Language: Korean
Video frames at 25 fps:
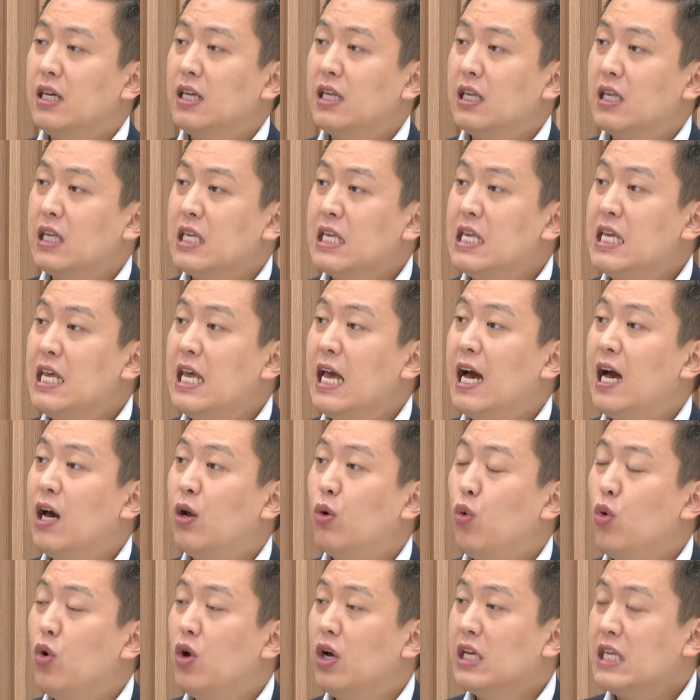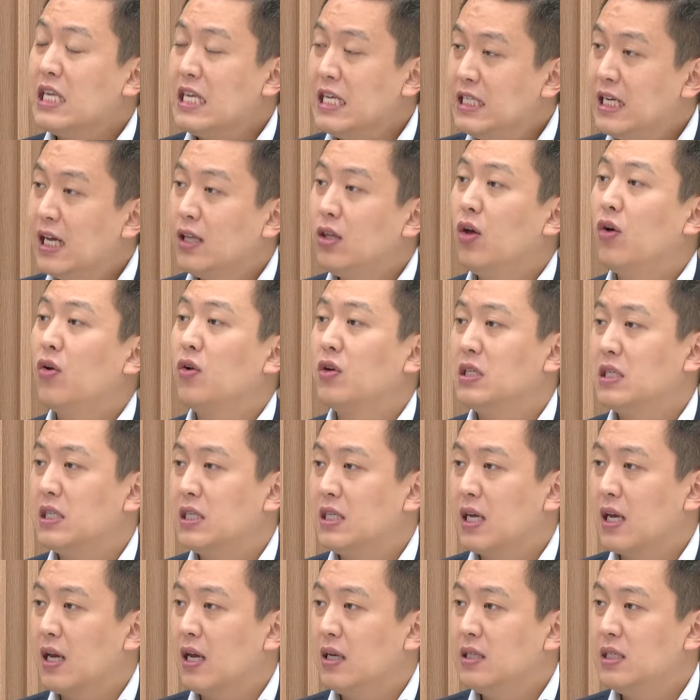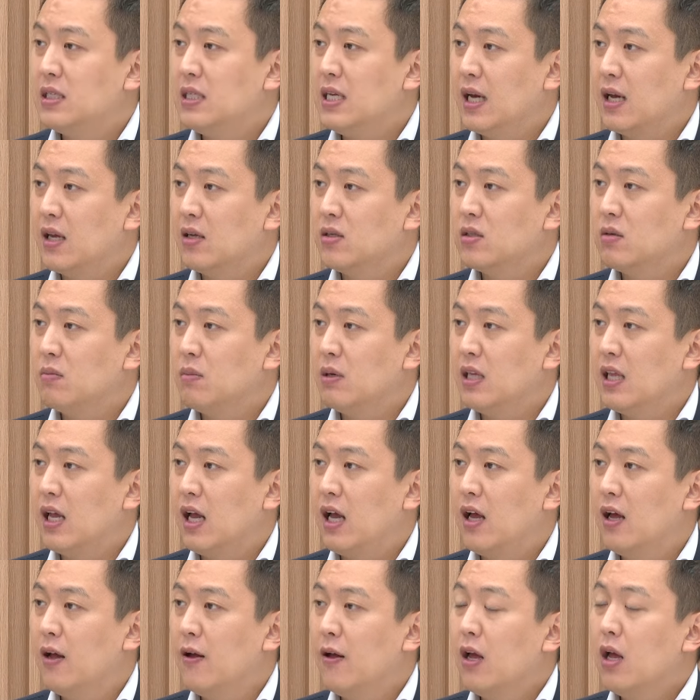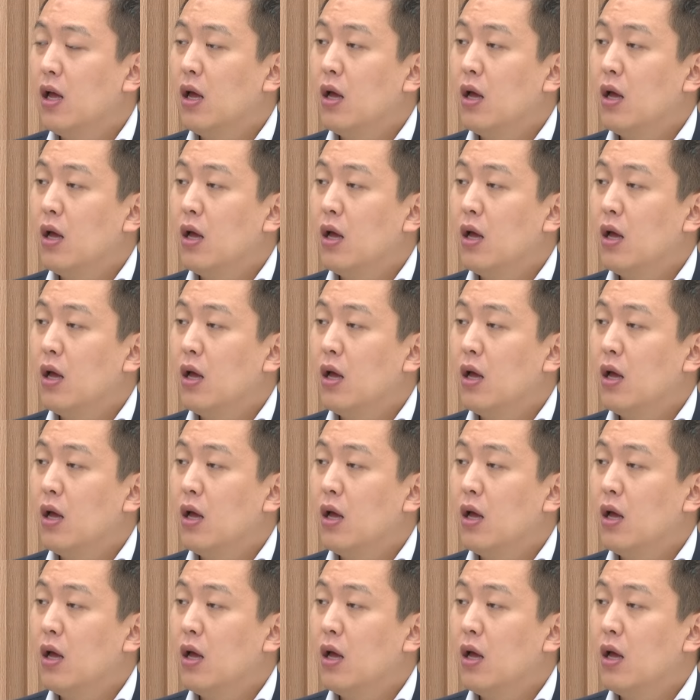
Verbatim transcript: 이하로 이제 떨어지기 시작했습니다. 그러니까.